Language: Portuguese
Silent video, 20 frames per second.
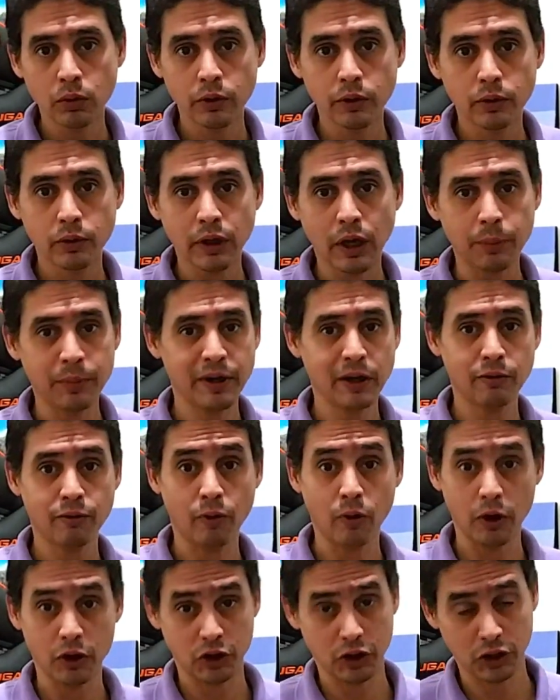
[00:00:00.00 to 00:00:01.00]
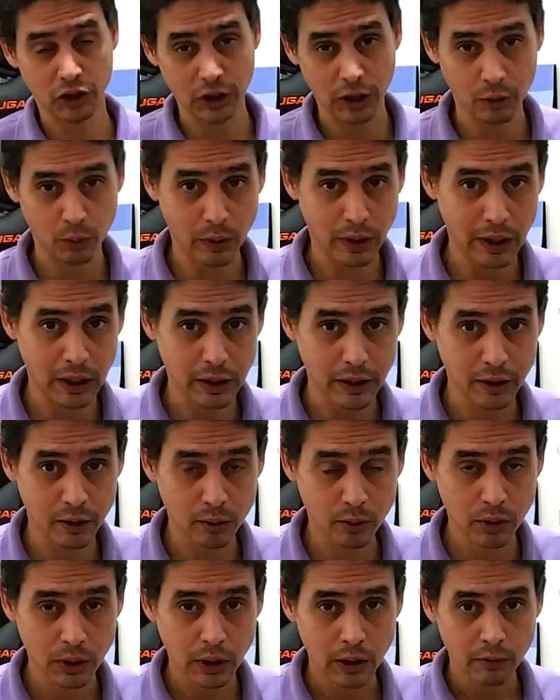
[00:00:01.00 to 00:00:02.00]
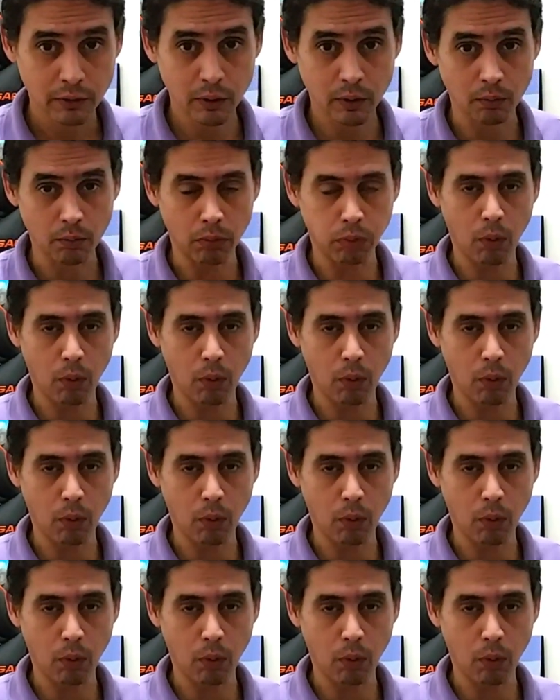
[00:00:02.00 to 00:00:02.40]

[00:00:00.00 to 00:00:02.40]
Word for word: da minha voz, que já não é lindo, eu...